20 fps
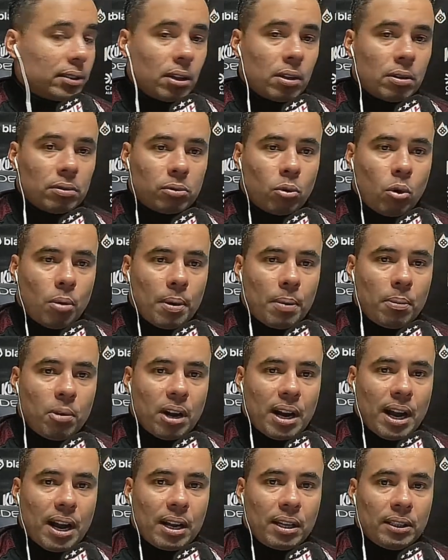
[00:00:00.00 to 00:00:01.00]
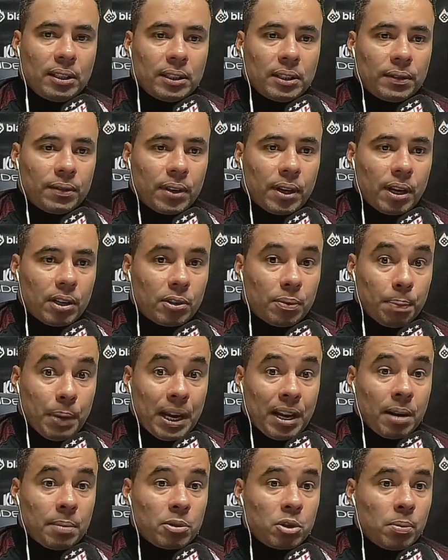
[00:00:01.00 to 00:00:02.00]
Então, comemorar, né?
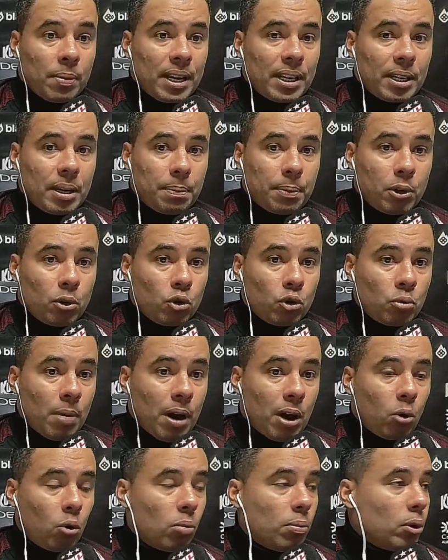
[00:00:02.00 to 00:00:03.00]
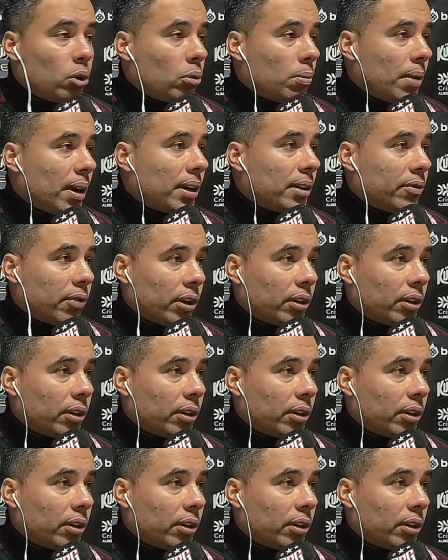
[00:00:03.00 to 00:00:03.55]
Pegamos uma equipe que nos marcou muito bem,